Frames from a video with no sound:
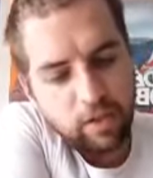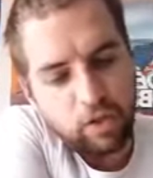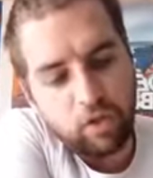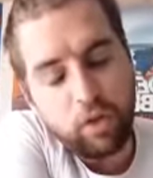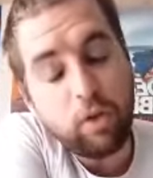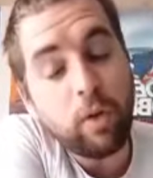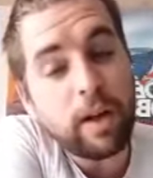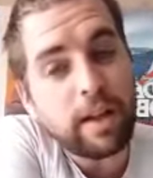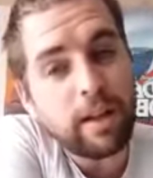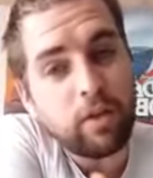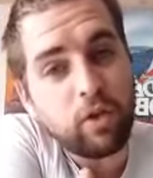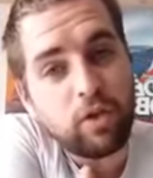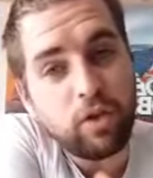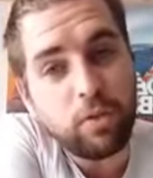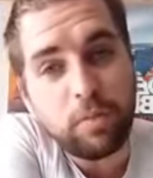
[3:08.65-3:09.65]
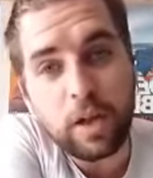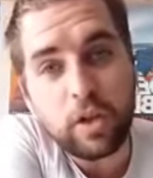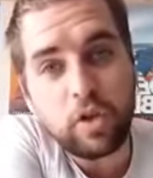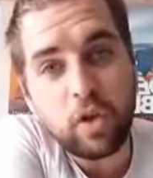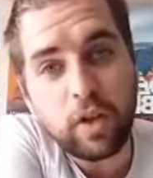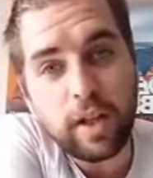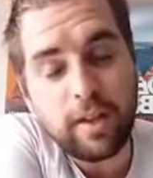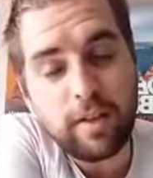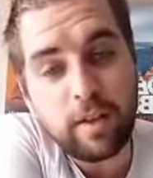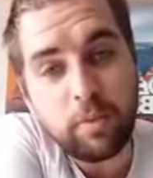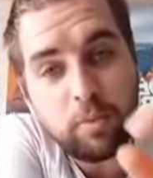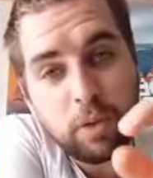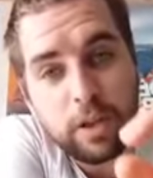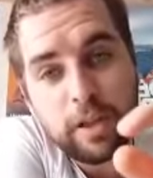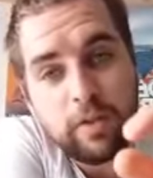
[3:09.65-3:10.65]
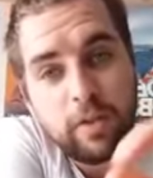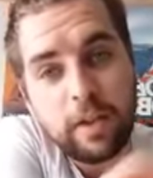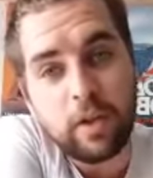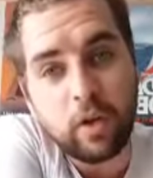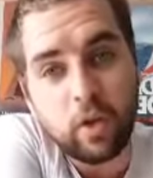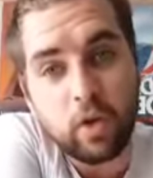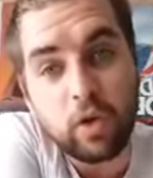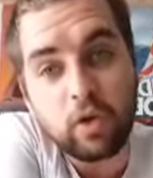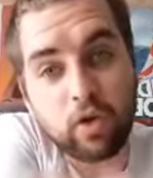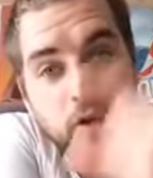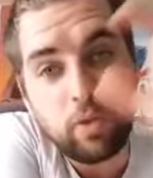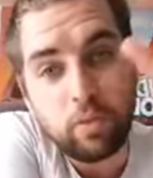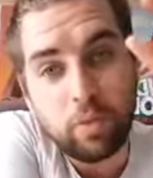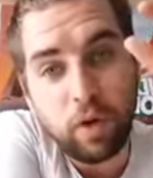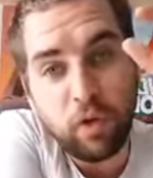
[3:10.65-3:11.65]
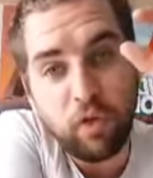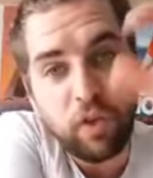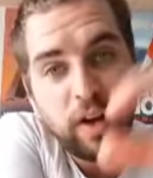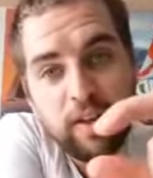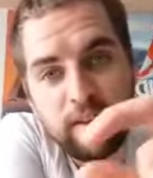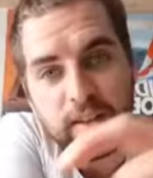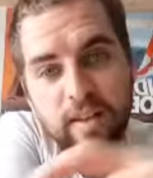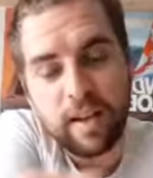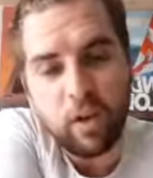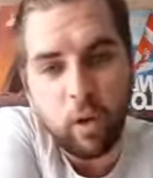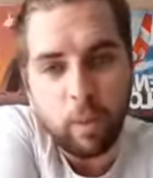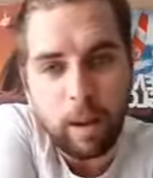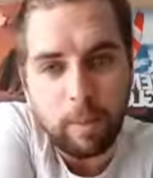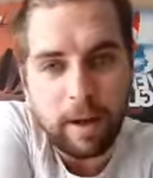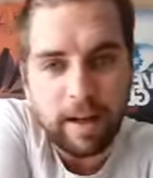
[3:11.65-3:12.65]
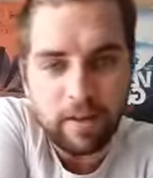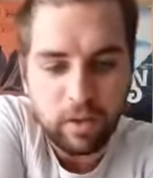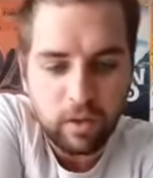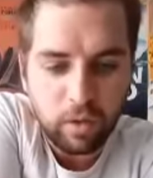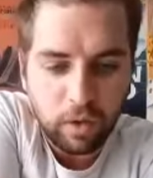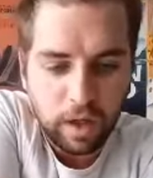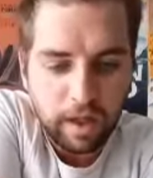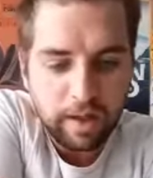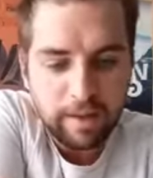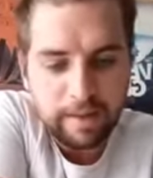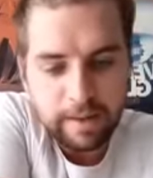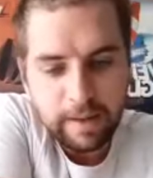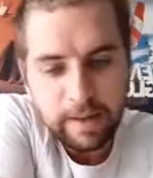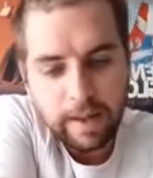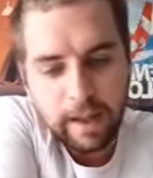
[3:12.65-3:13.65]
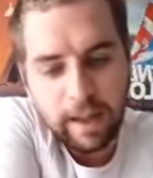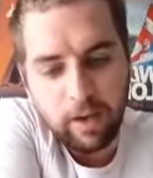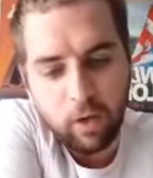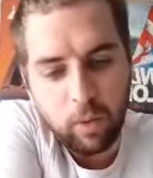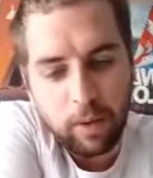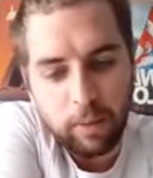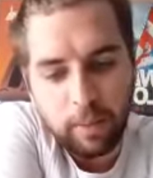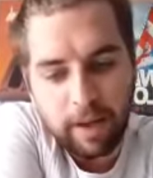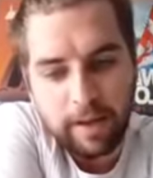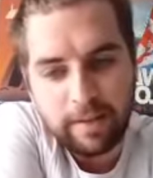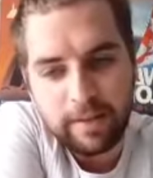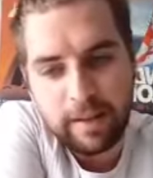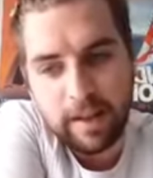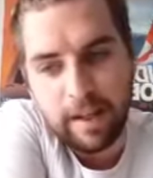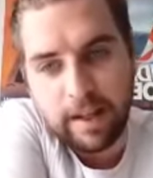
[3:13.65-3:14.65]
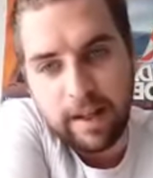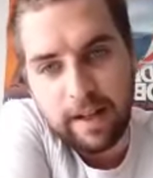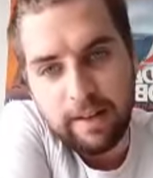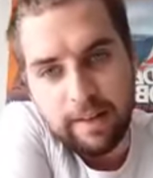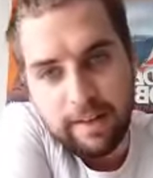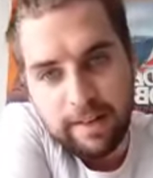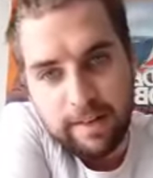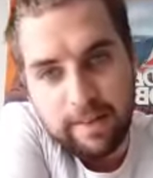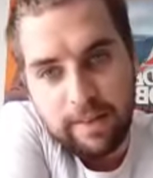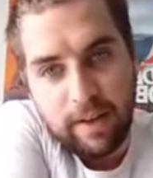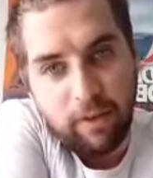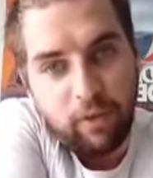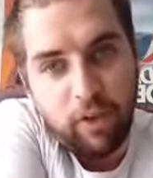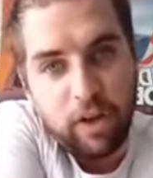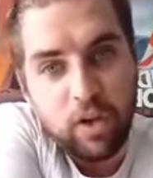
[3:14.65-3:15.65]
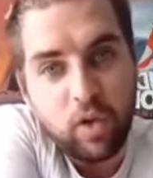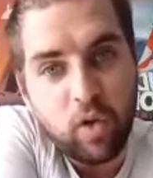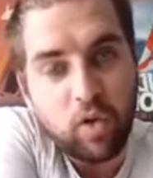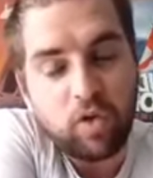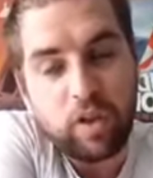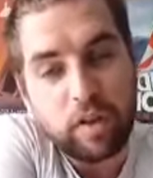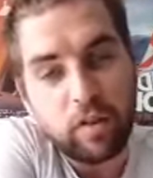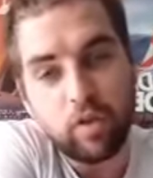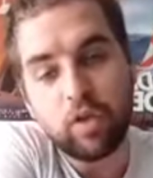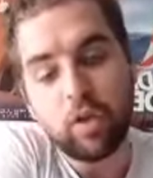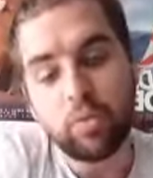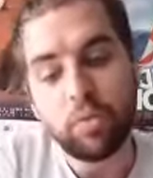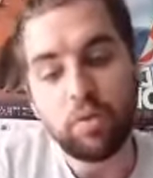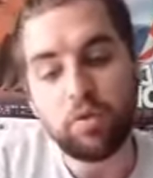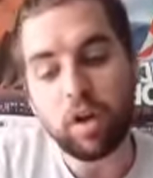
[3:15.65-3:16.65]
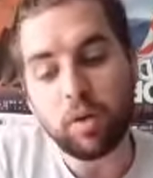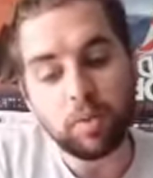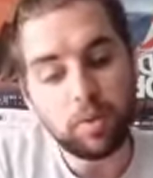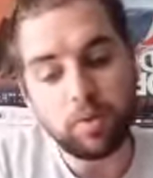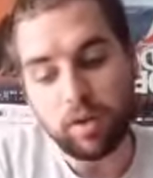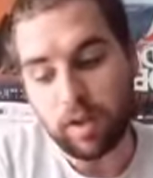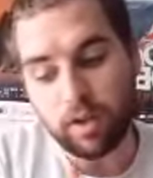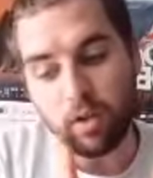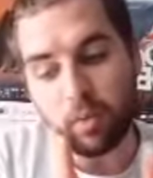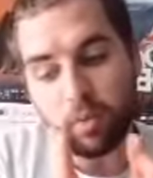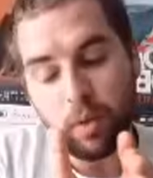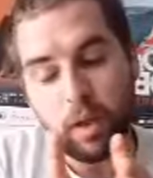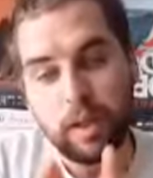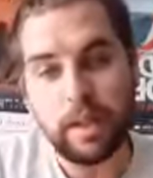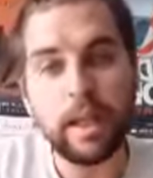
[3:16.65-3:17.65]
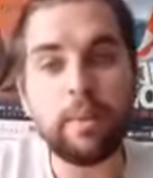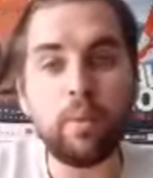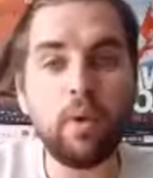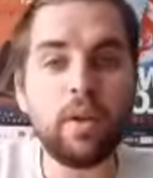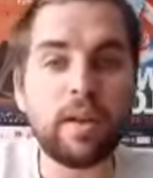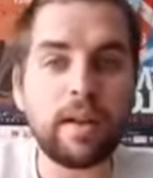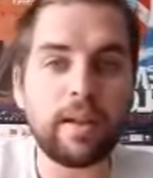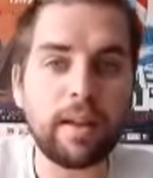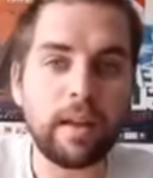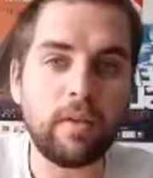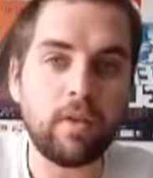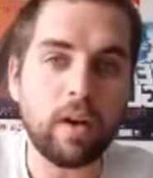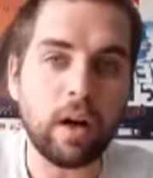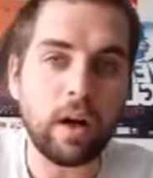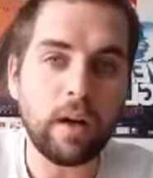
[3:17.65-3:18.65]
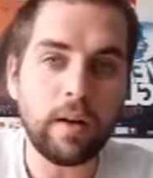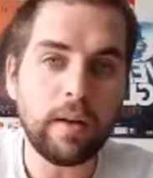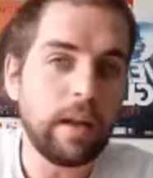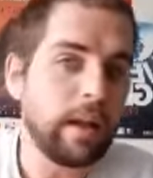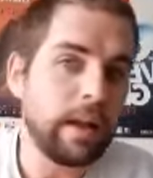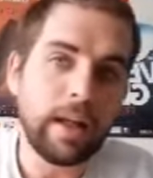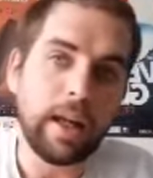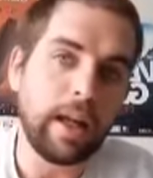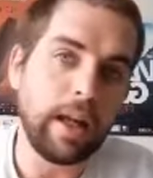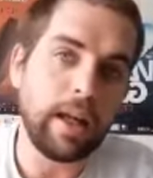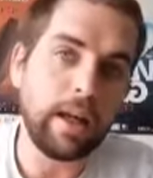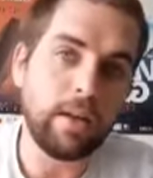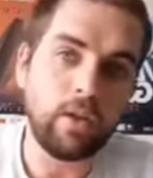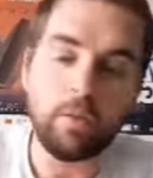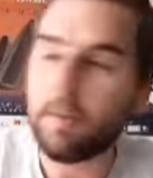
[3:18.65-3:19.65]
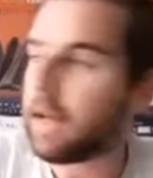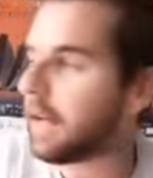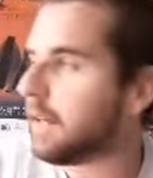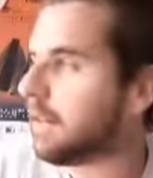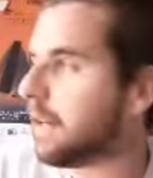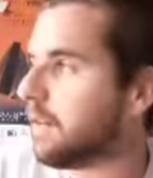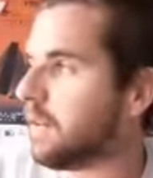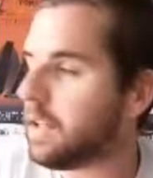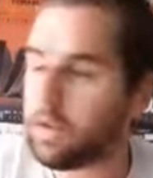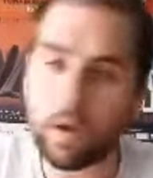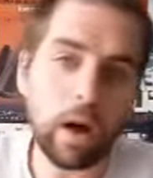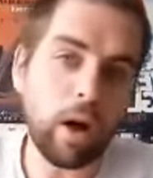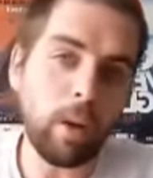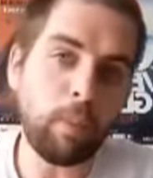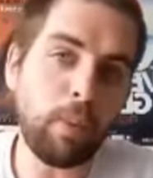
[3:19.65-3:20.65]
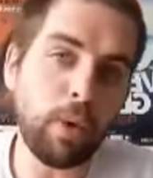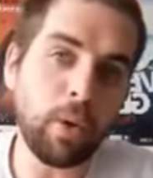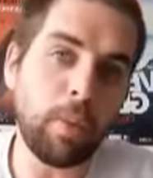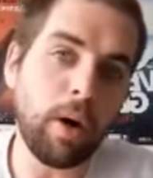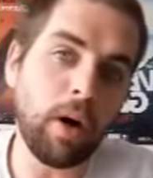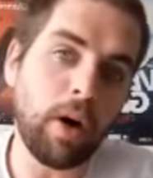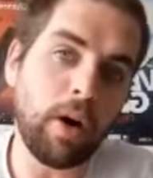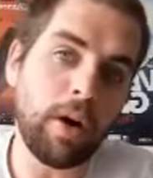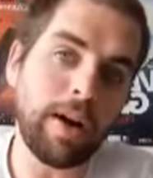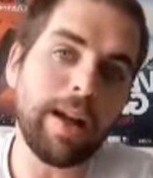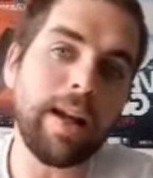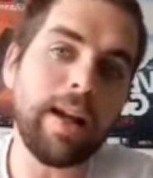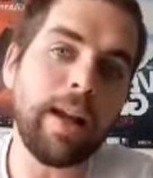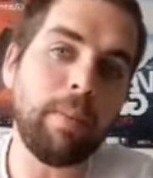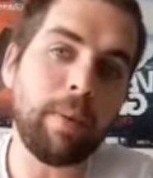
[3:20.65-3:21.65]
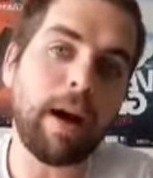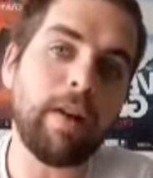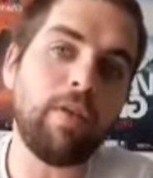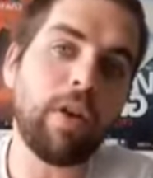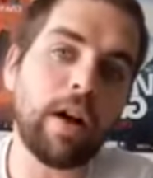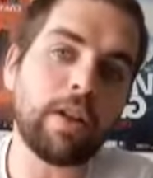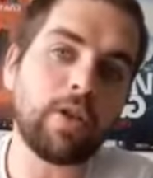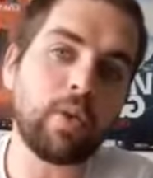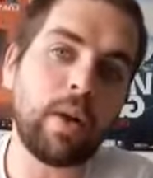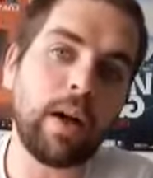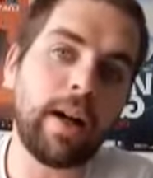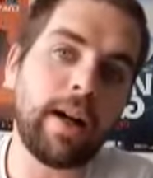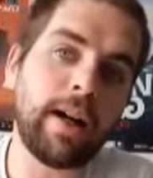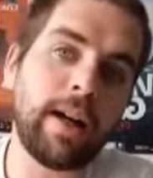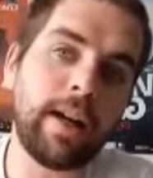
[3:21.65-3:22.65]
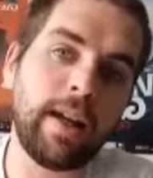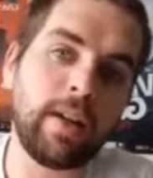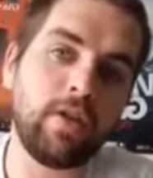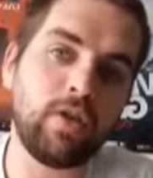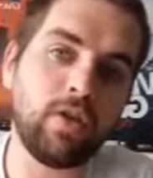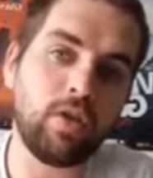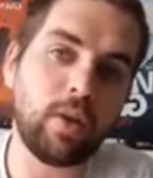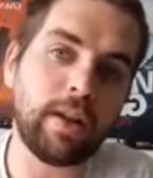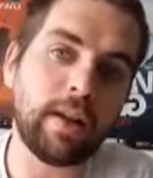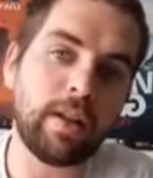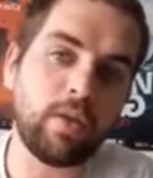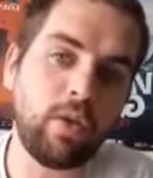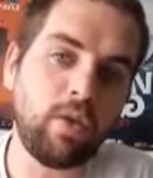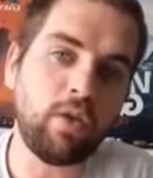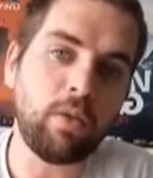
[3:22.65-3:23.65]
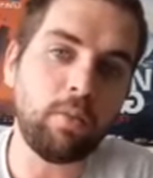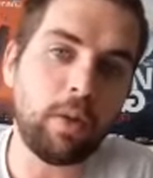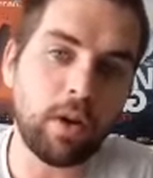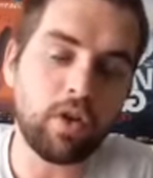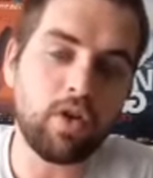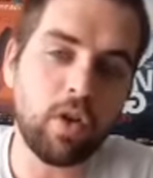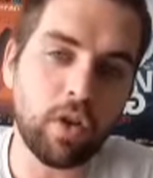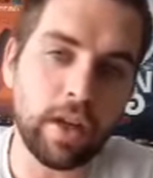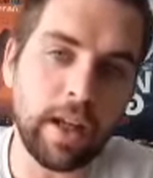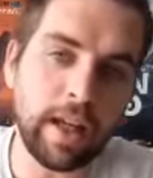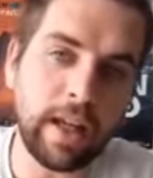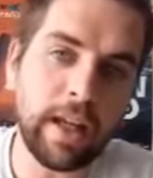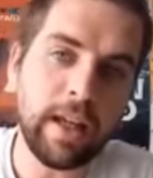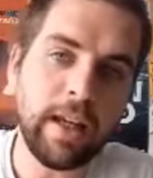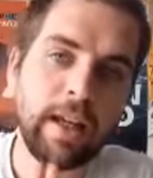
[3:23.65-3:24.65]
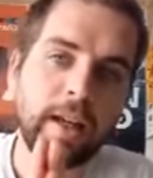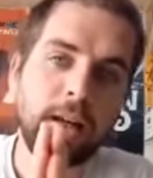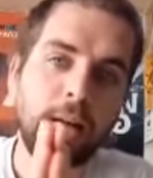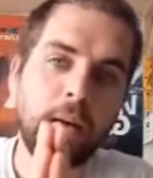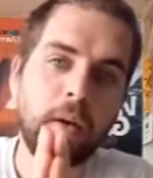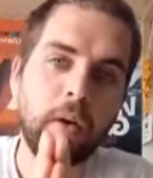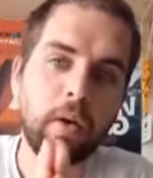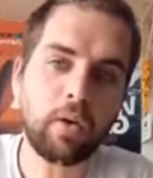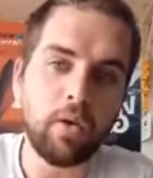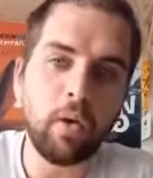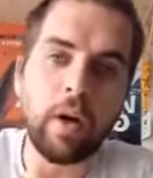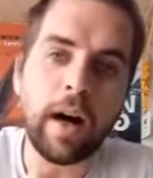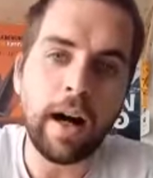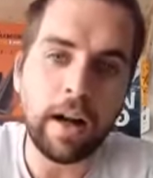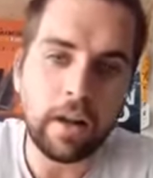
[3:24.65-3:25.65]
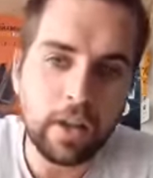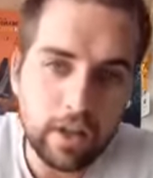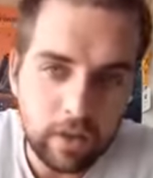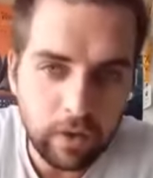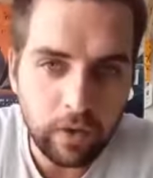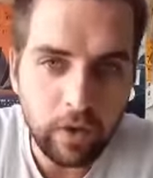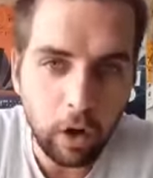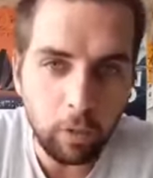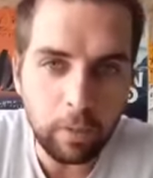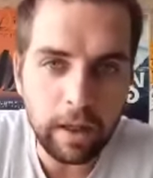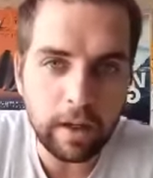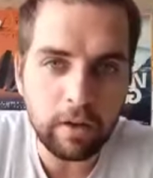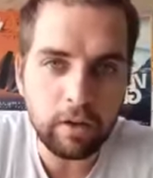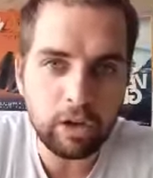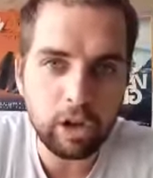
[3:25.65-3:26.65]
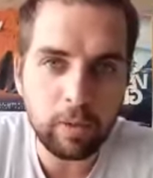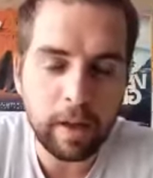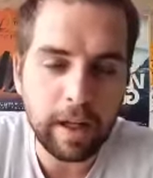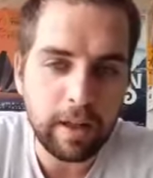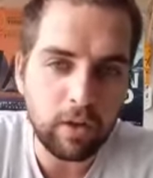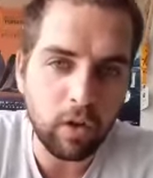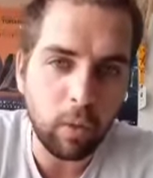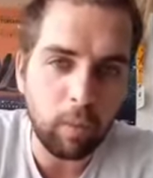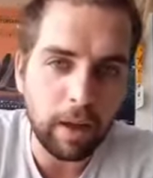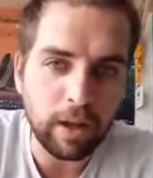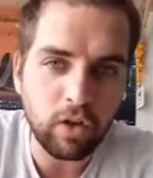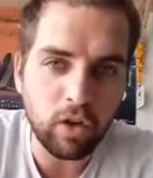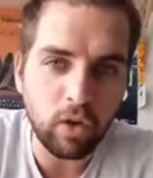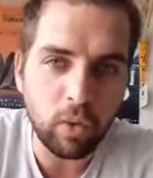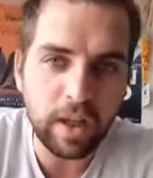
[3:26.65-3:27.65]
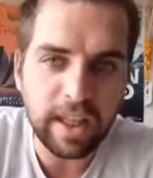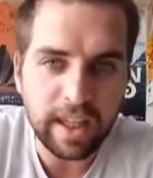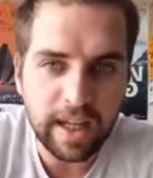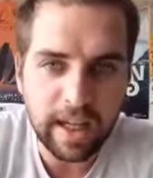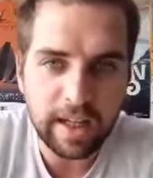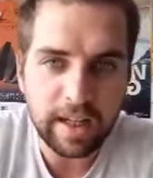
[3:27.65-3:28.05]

Je vous souhaite à tous une bonne journée. C'était une petite vidéo courte juste pour féliciter Gros Babas en tout cas. Et Gros Babas, t'as as fait une course de de bout en bout. Hein. Depuis le début, t'étais devant. Et tu mérites ta victoire amplement. Et bravo à toi. Et je vous souhaite à tous une bonne journée. Euh, courage, on est en milieu de semaine, donc bientôt le week-end.